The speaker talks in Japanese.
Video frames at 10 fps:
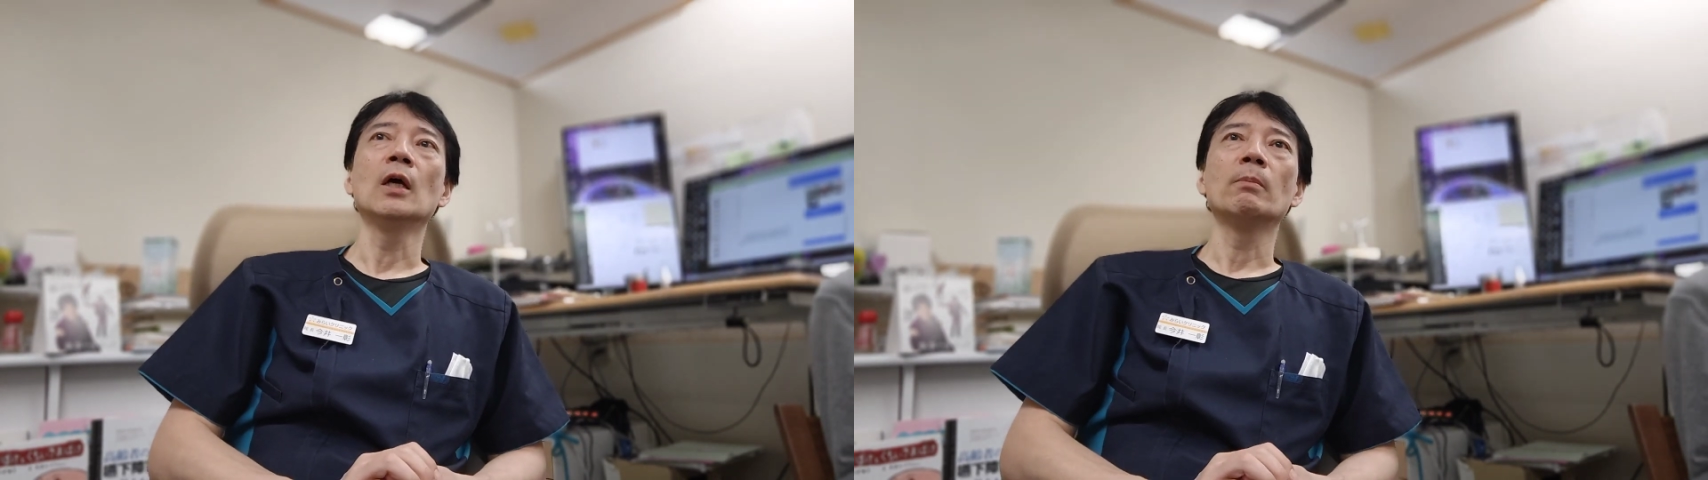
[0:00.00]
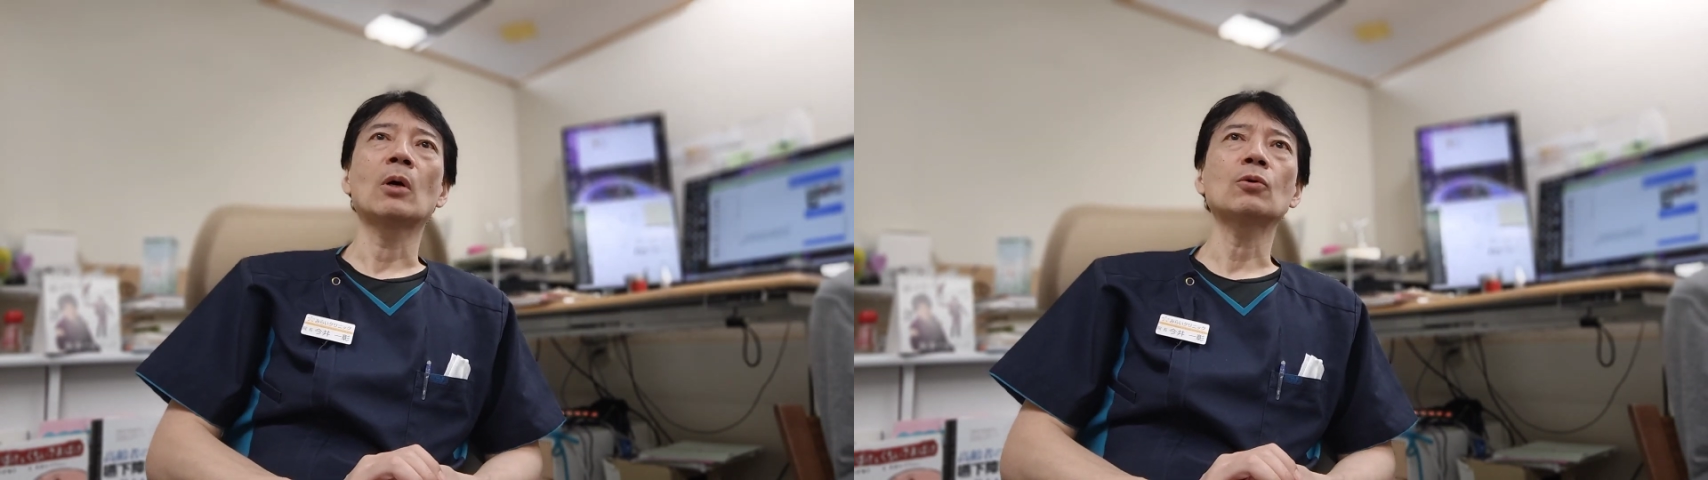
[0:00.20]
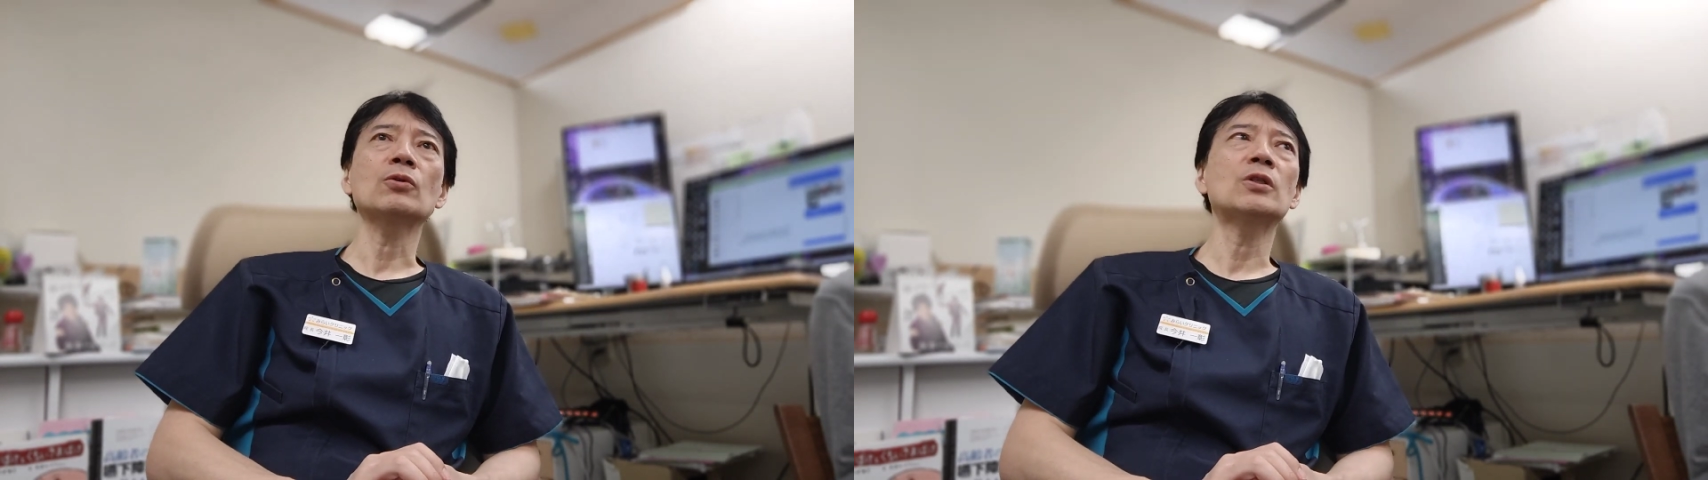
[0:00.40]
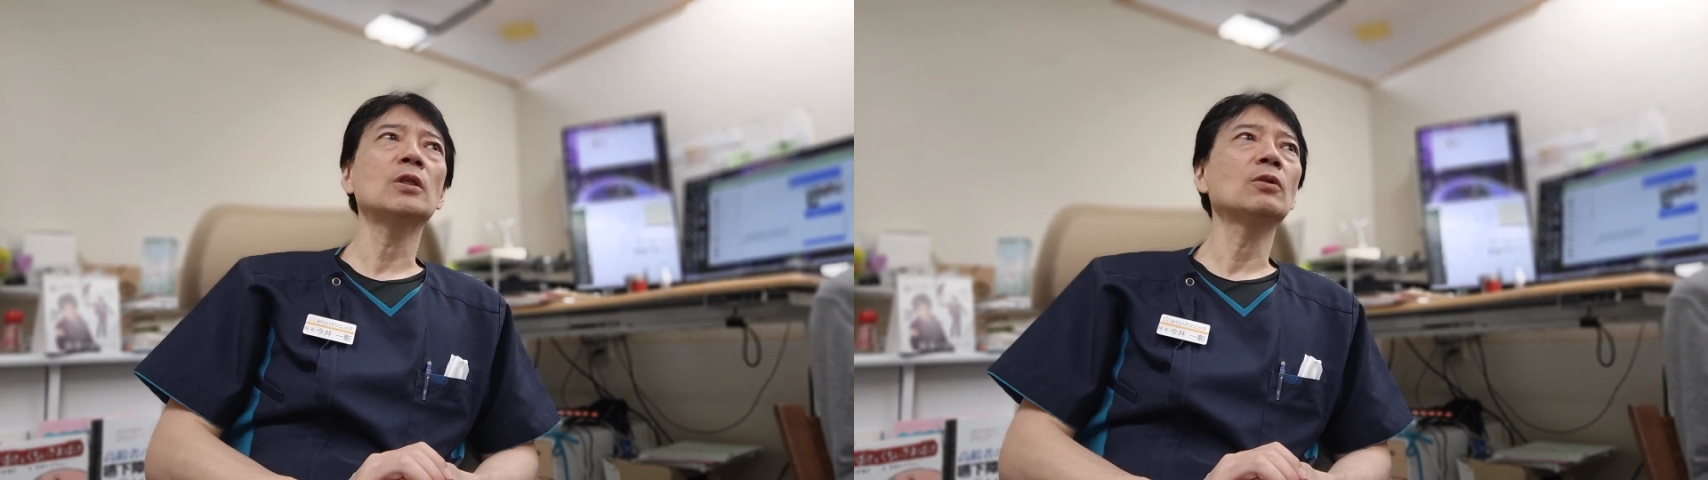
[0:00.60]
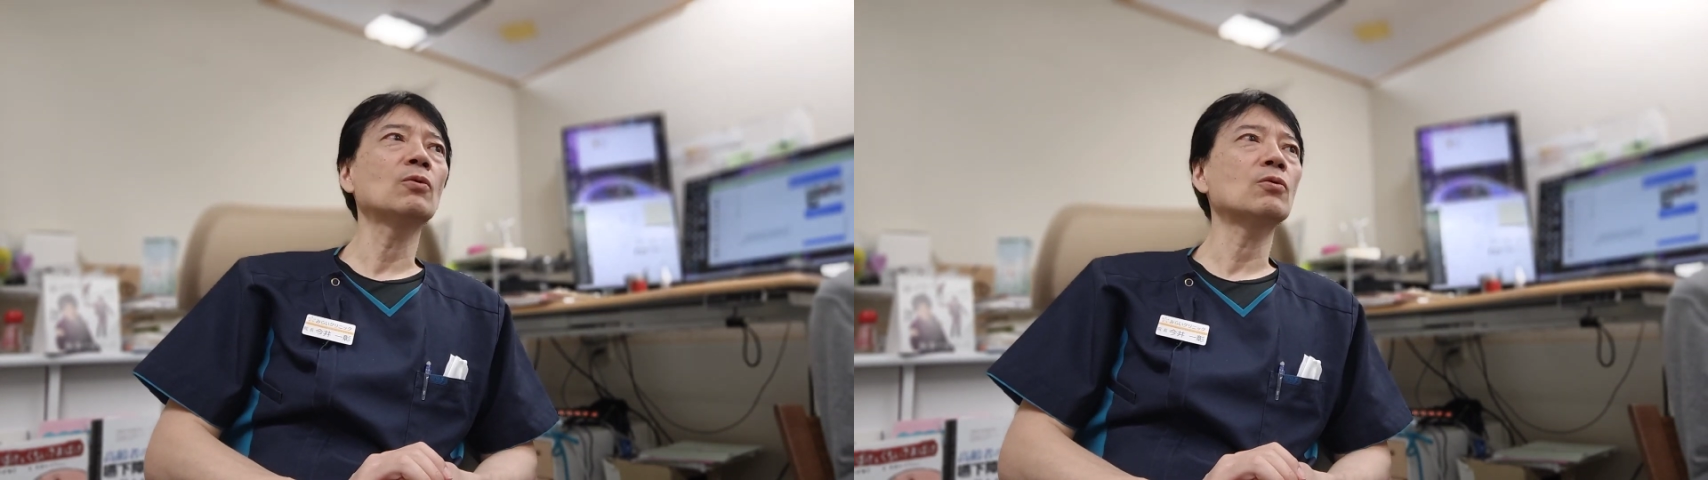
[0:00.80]
まあ、今
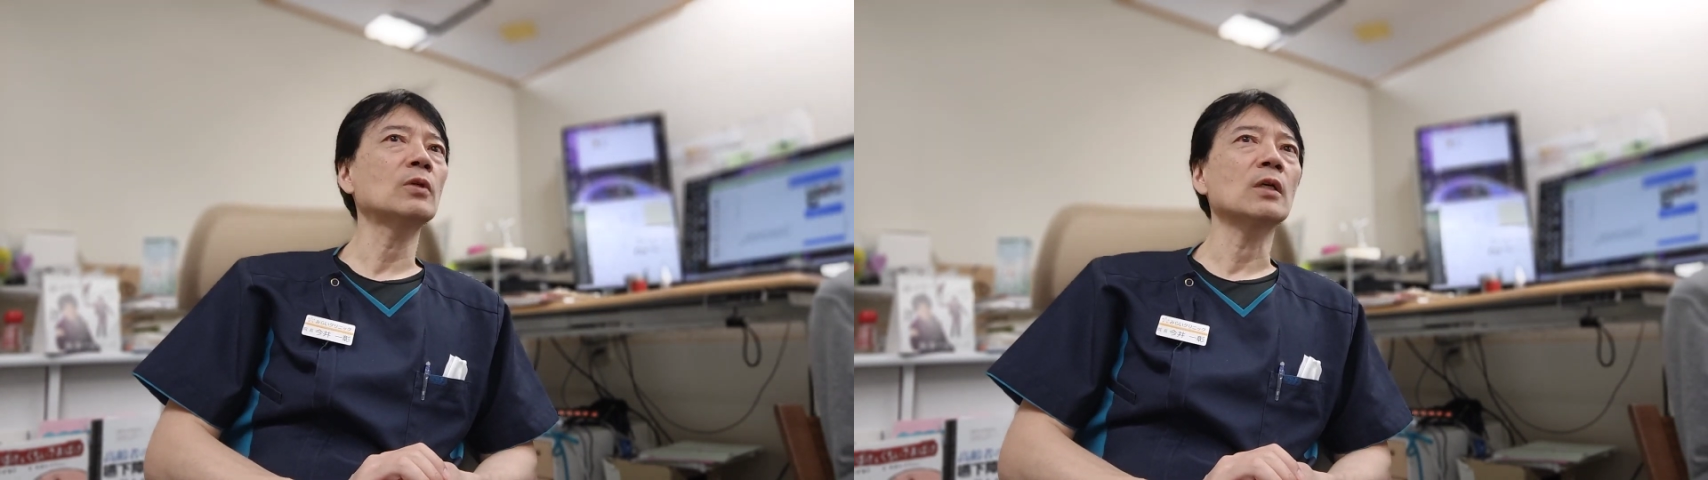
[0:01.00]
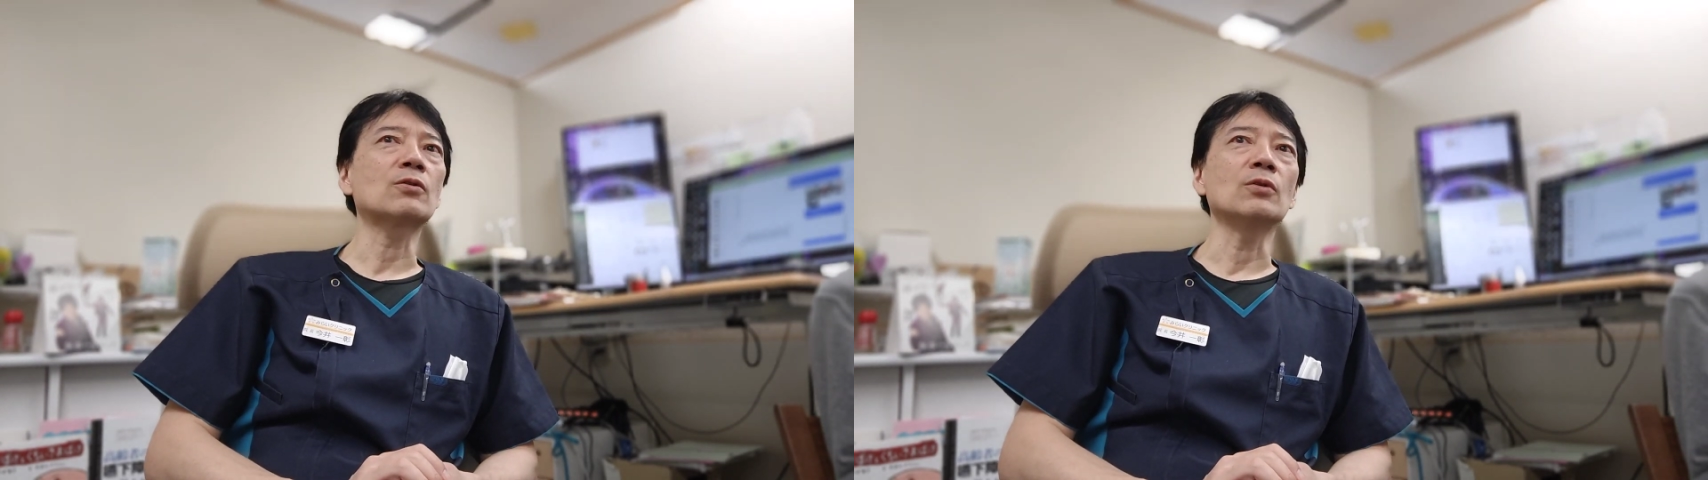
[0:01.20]
年の6月